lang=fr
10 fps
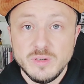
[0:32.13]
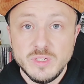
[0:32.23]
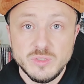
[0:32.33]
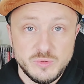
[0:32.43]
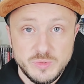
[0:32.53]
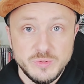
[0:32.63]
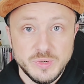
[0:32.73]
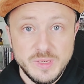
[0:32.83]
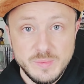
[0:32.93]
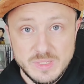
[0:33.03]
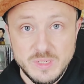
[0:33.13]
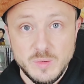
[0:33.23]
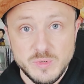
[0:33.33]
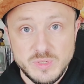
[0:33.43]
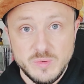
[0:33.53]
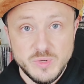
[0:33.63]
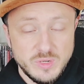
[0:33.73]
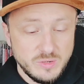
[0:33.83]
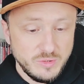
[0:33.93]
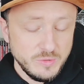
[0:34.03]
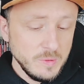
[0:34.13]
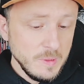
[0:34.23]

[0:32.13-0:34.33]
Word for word: et j'en suis honoré, merci d'avoir pensé à moi, euh, yo.